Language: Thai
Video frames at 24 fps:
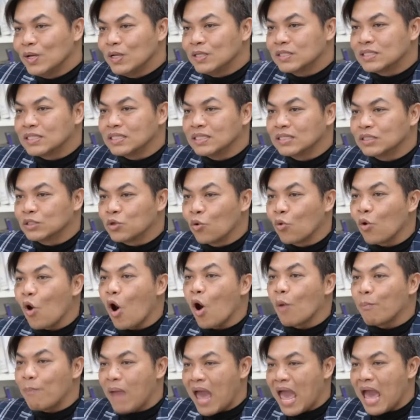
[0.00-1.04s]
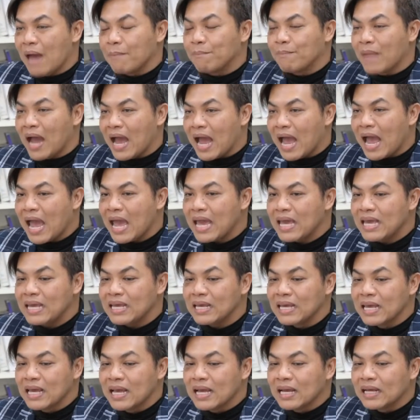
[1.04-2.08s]
จึงถูกออกแบบมาให้
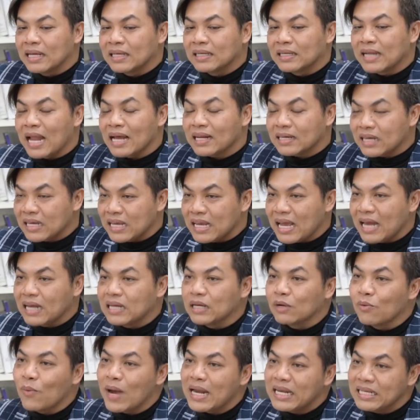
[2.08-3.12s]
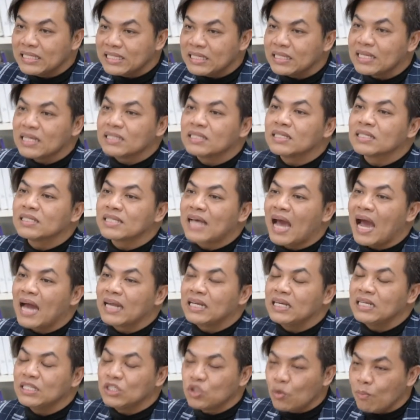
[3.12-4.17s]
นักเรียนหรือว่านิสิตนักศึกษา
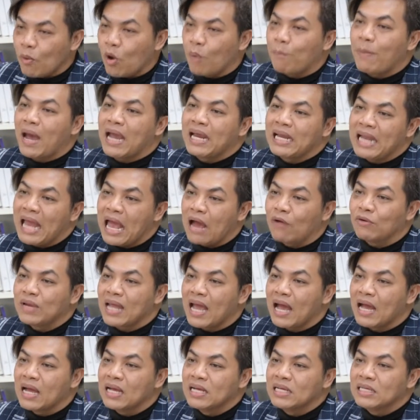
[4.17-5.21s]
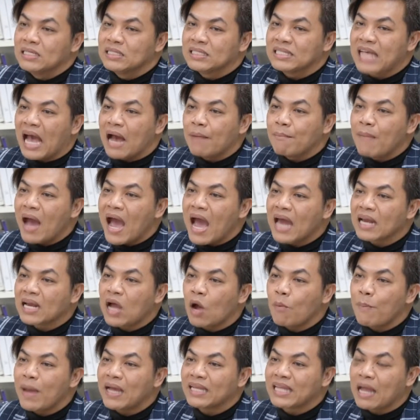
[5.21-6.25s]
ที่จบออกไปแล้วเนี่ยสามารถ
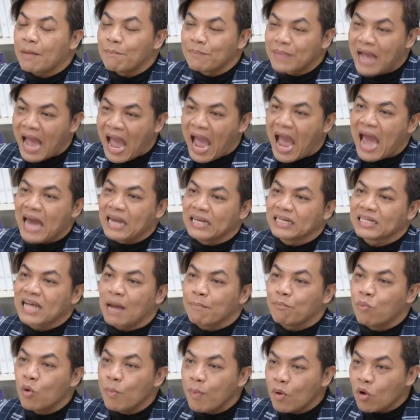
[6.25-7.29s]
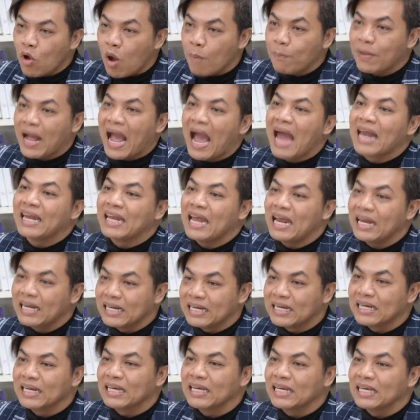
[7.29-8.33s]
เข้าไปทำงานกับผู้ประกอบการได้
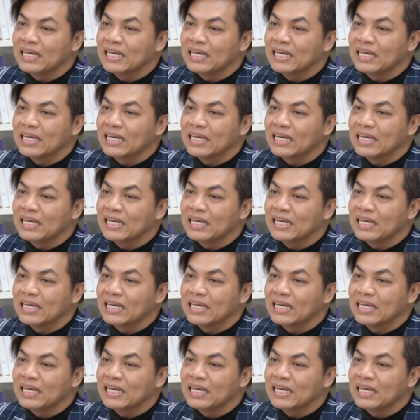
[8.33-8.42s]
เลย